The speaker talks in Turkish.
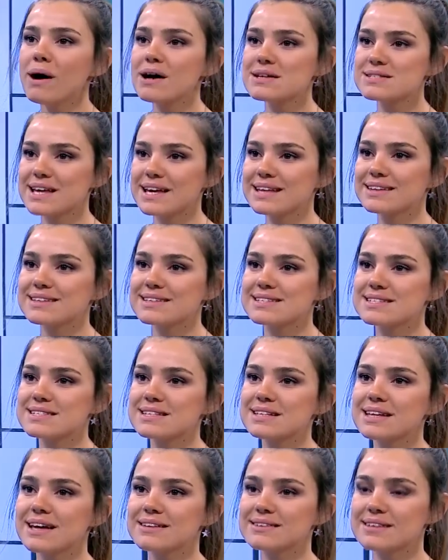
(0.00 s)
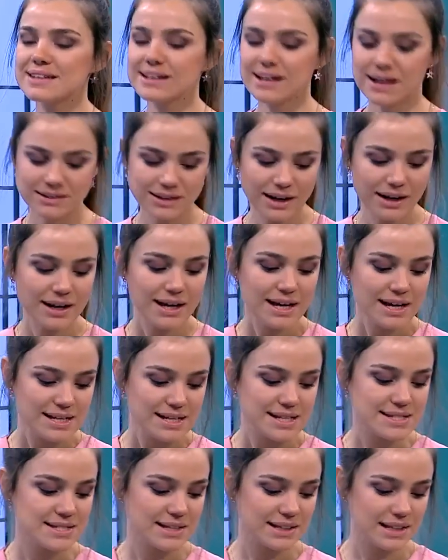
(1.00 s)
o baz etkisini yeteri kadar
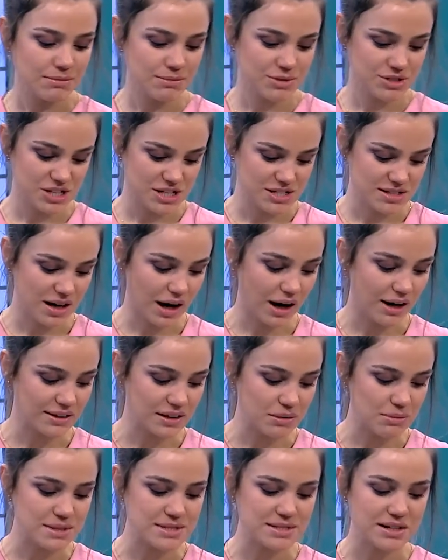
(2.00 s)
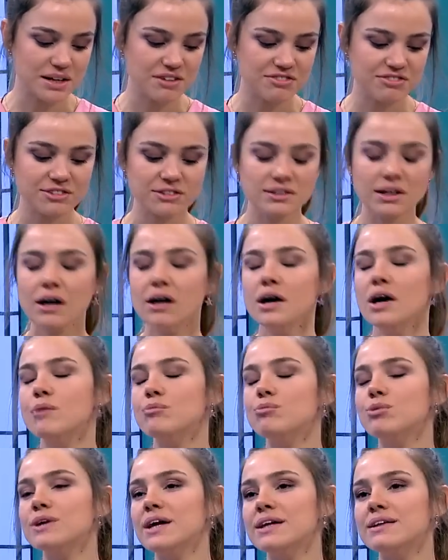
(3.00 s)
hissedemeyeceğiz Kardemir tarafında.
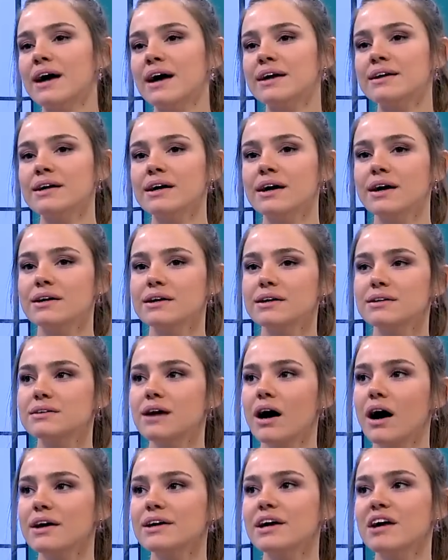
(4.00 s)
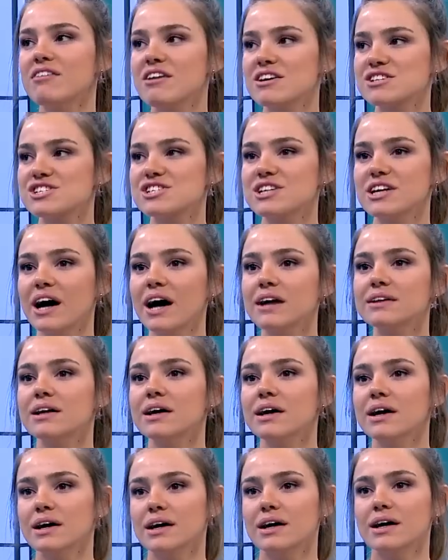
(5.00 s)
Bu nedenle hani daha
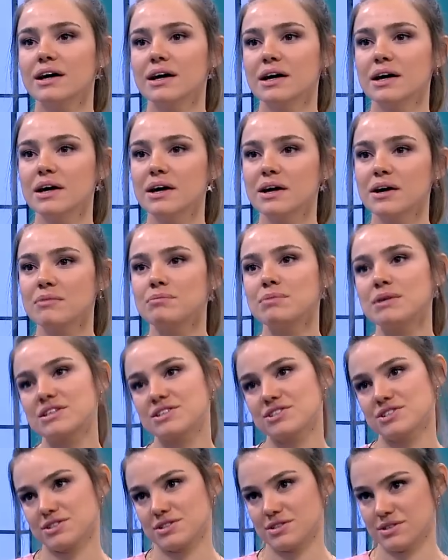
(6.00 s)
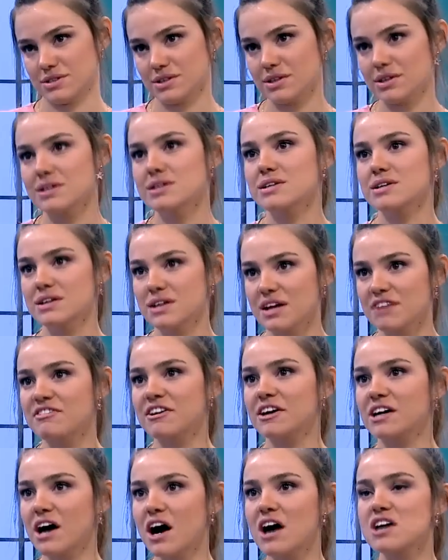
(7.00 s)
yavaşlayan e, bir e,
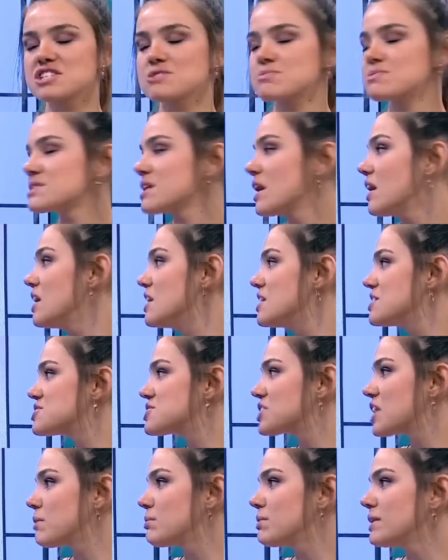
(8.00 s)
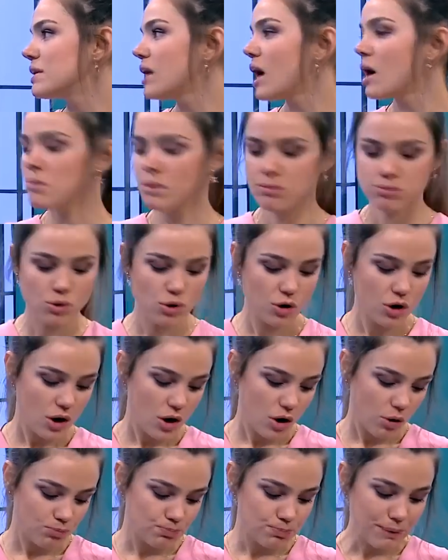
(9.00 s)
grafik karşımıza çıkabilir. Ama
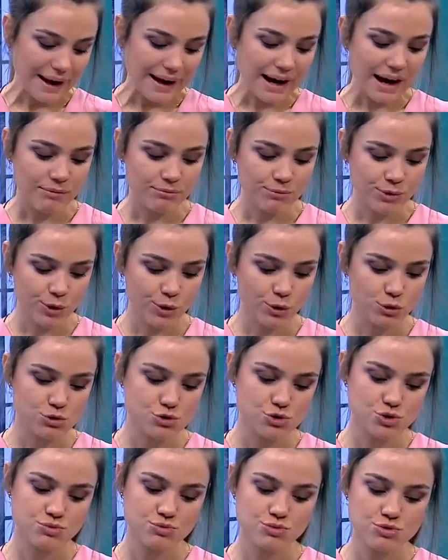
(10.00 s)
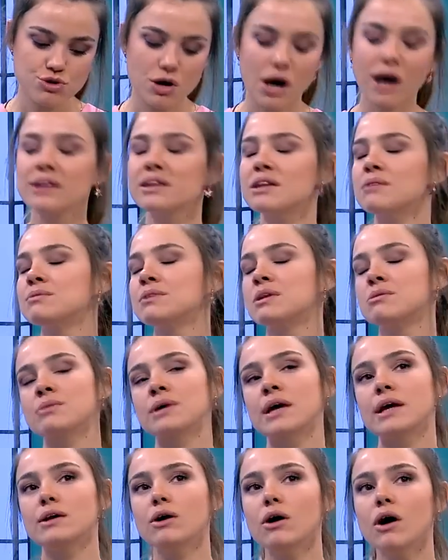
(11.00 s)
bu beğenmiyor oluşumuz
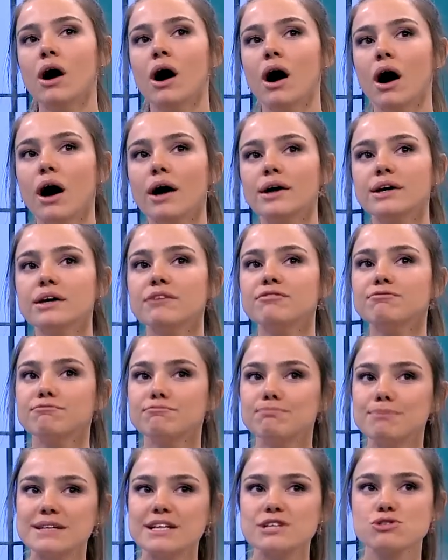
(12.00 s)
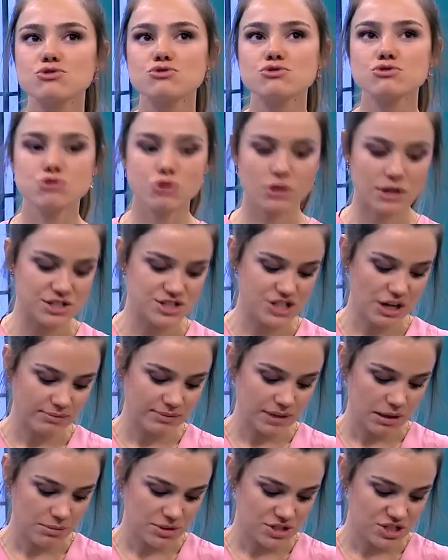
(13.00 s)
anlamına mı geliyor? Hayır bir de şunu
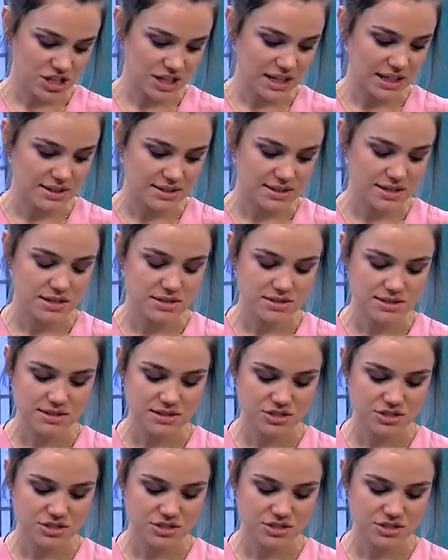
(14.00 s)
söyleyeceğim demir çelik